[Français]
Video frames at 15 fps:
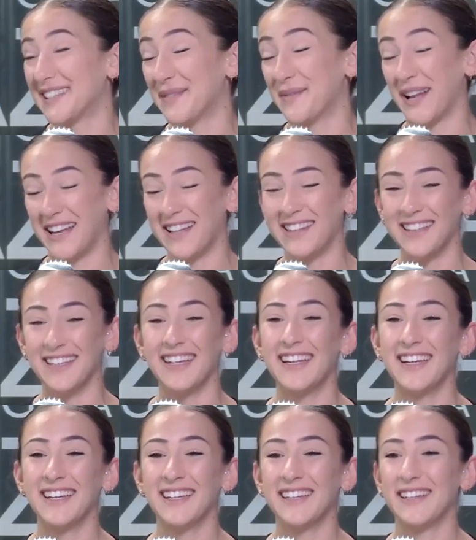malade.
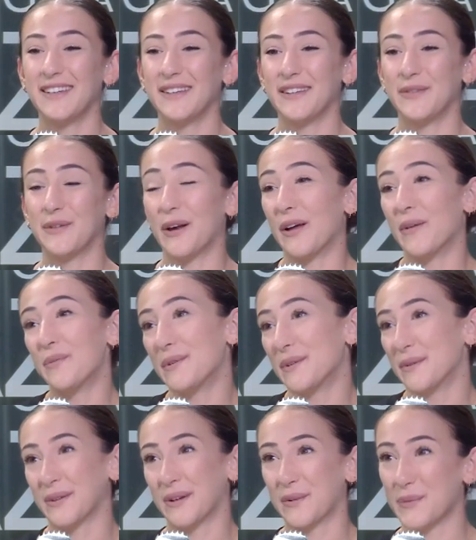Et voilà, puis
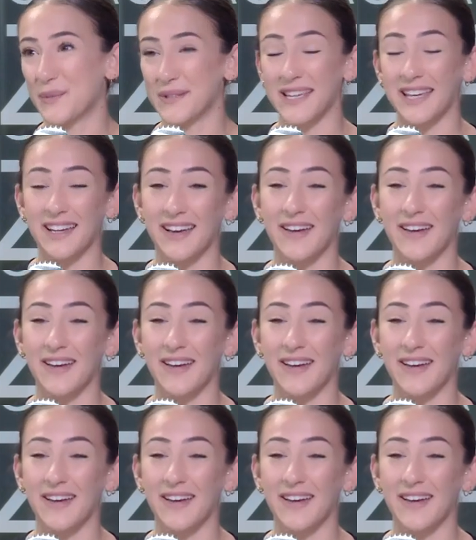on a commencé à écrire